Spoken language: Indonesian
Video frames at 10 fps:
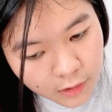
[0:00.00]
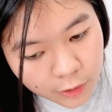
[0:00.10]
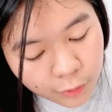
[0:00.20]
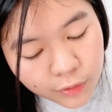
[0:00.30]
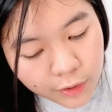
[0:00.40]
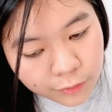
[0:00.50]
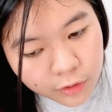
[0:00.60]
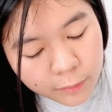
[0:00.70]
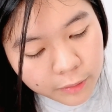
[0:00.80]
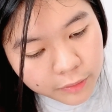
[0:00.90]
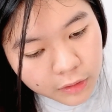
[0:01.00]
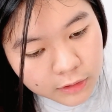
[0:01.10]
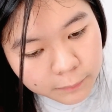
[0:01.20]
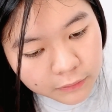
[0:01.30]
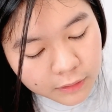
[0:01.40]
Ini tuh langsungnya benar-benar
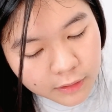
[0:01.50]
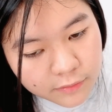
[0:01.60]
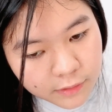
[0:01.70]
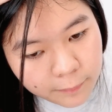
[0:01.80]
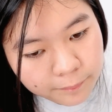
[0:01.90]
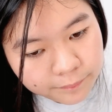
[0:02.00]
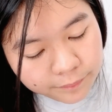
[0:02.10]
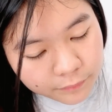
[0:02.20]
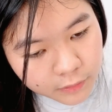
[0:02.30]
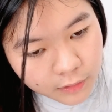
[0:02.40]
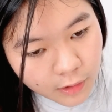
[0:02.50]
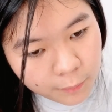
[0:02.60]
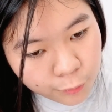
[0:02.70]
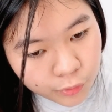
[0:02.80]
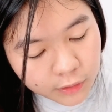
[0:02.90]
cepat ngeresep ke
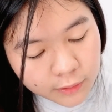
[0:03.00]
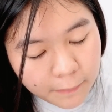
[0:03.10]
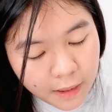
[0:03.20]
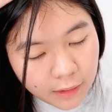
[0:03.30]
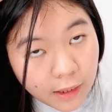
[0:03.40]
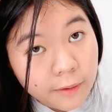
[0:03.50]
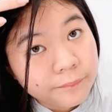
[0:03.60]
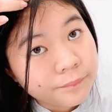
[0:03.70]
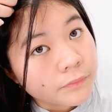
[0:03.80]
dalam kulit kepala